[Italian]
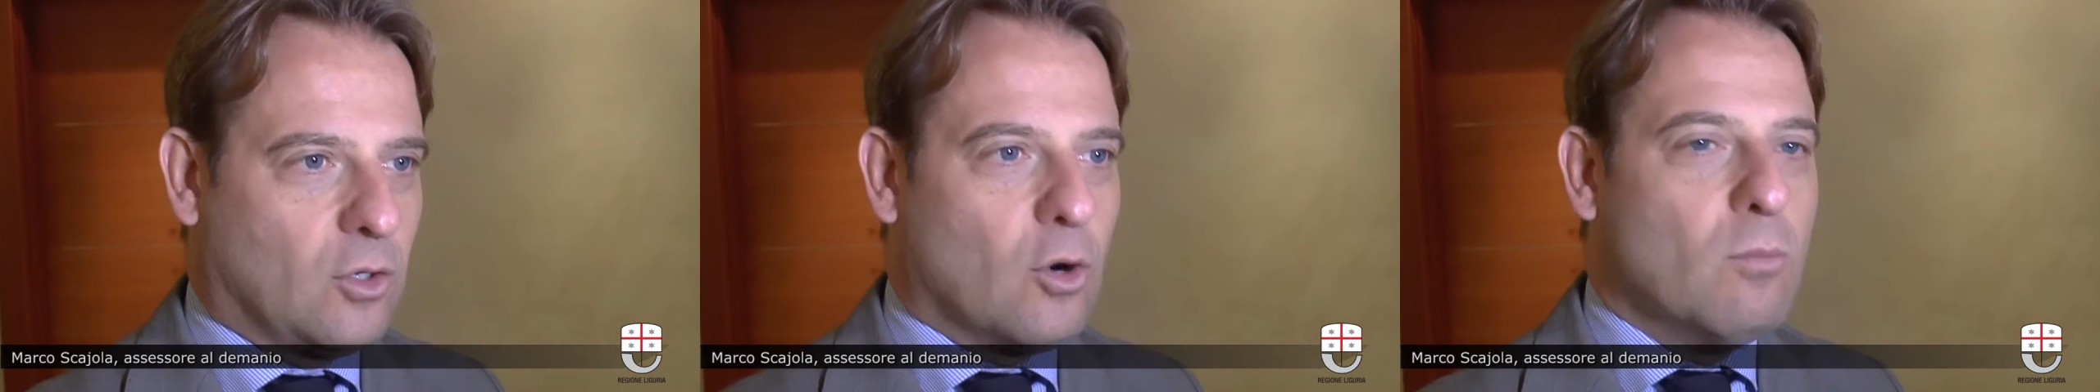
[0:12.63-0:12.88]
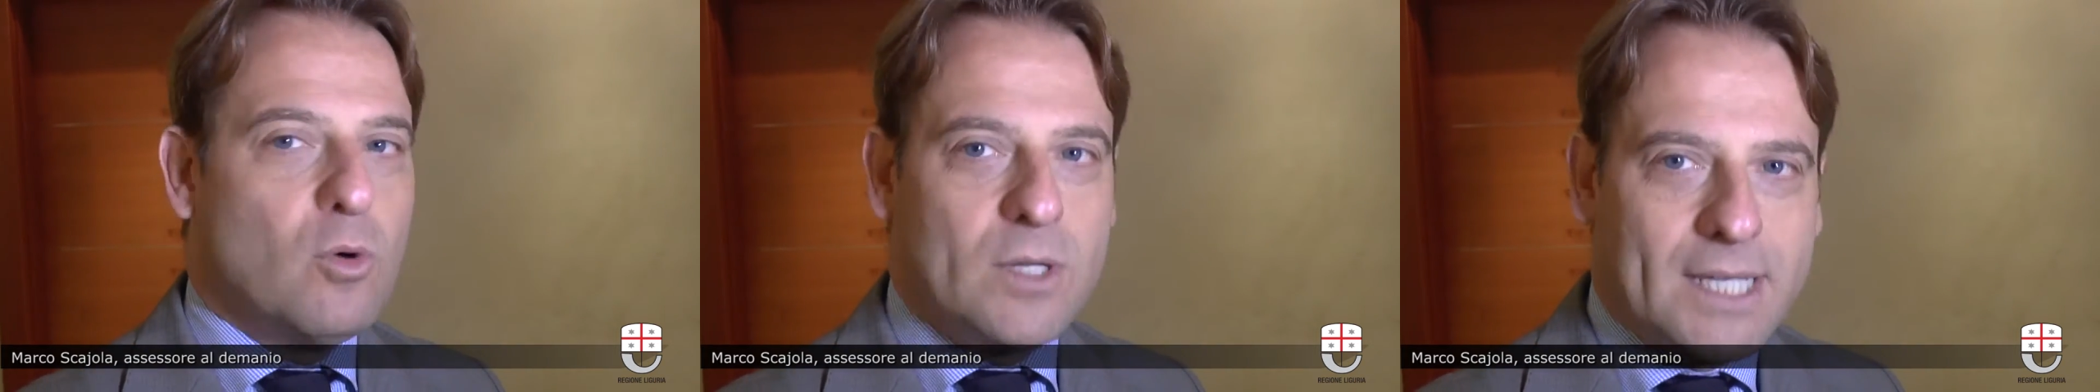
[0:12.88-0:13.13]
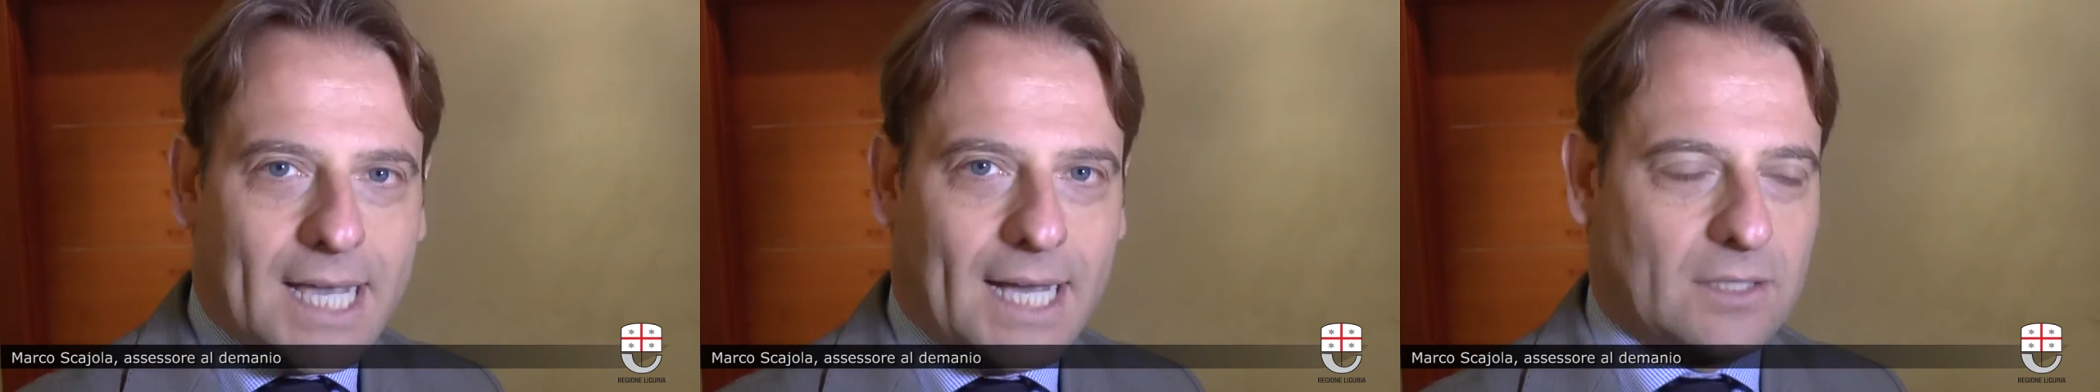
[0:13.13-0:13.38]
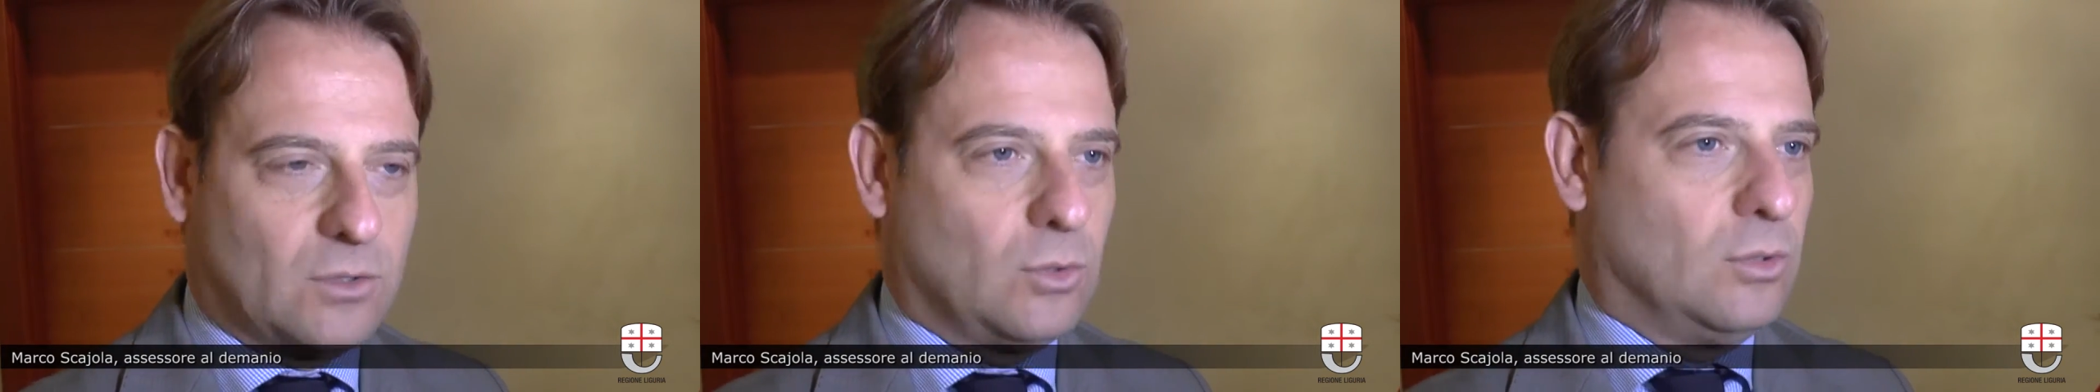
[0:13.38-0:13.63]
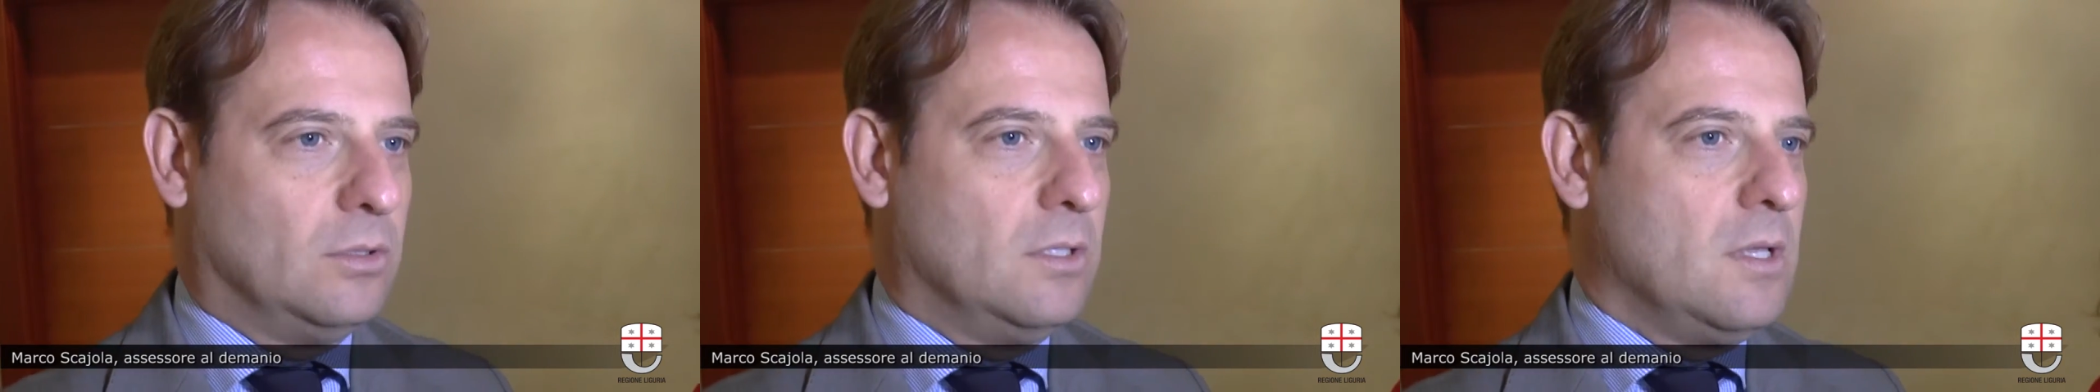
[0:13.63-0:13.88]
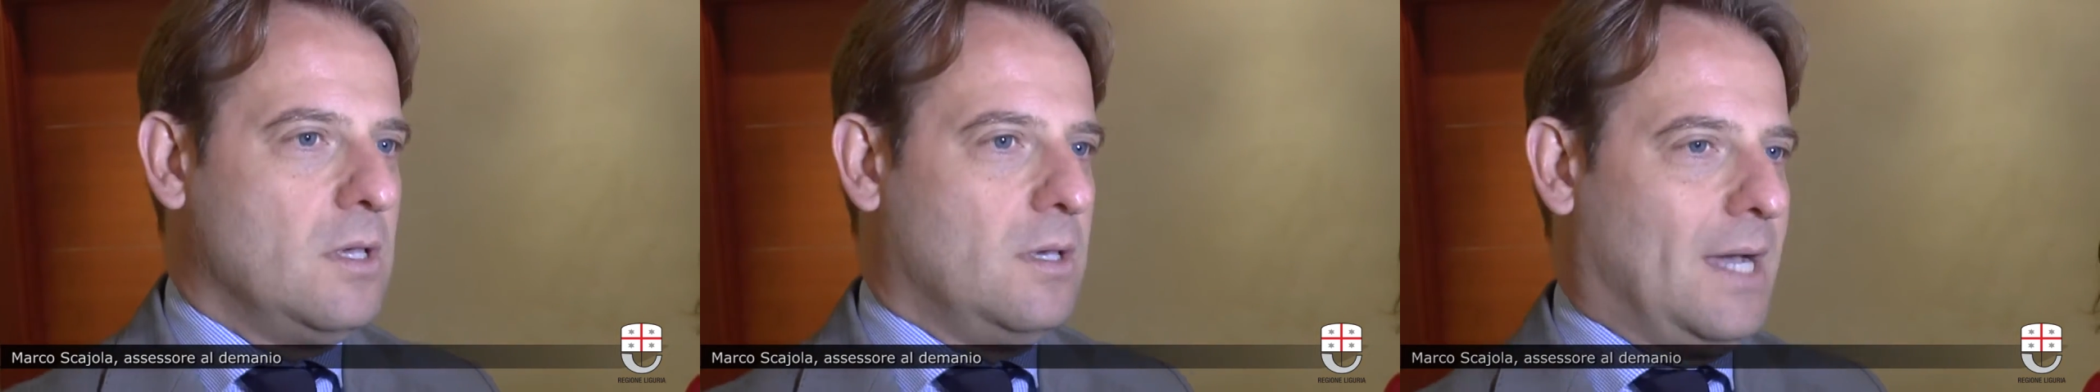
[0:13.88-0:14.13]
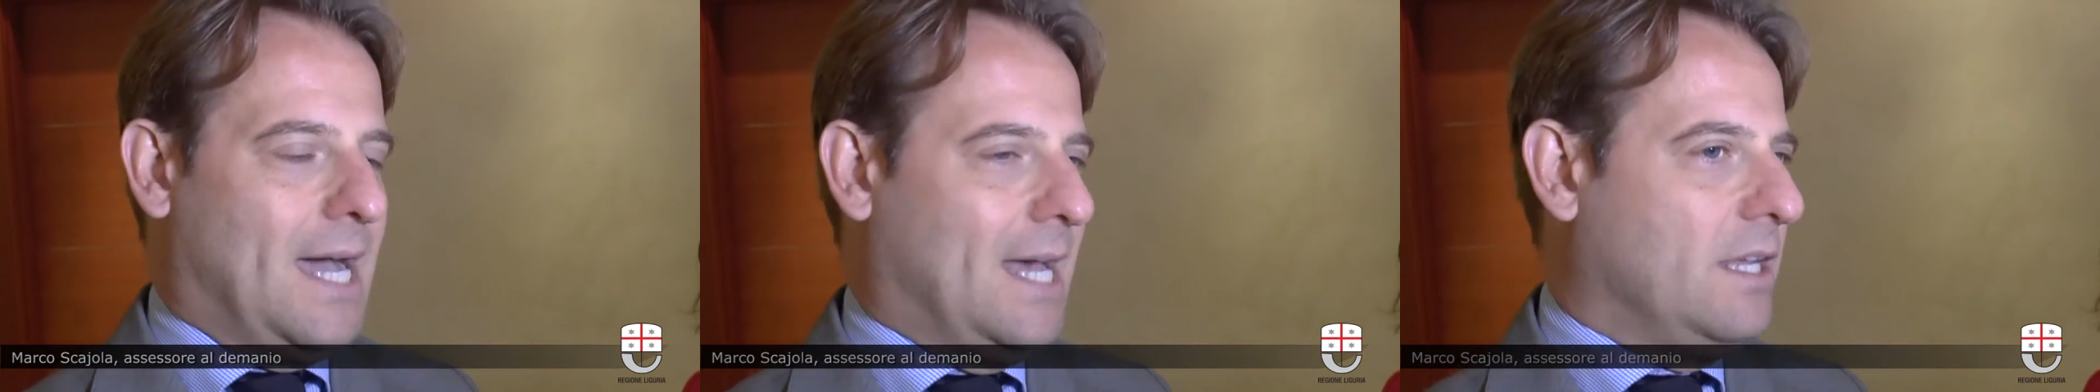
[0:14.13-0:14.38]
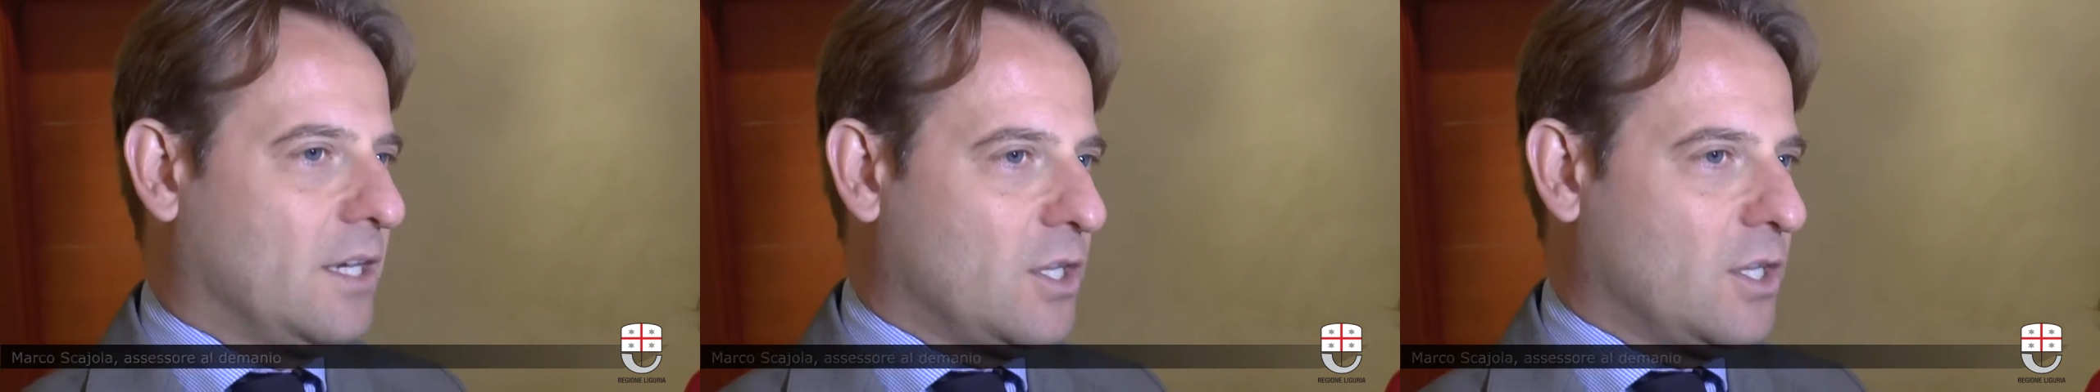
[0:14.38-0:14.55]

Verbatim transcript: comunicato alle